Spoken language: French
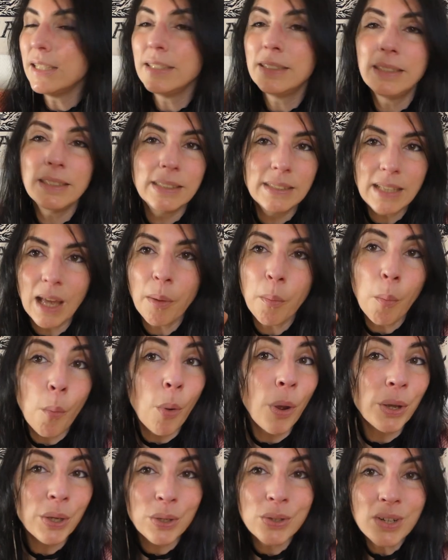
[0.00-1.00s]
C'est ça,
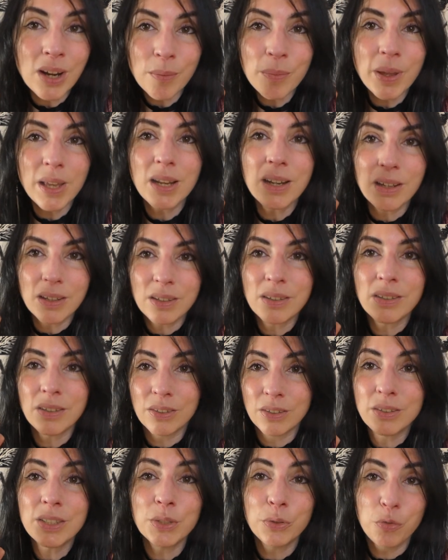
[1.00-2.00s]
moi, que j'appelle
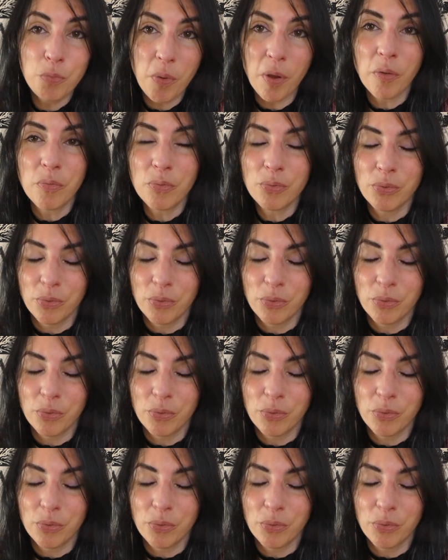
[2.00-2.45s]
euh, des superfoods.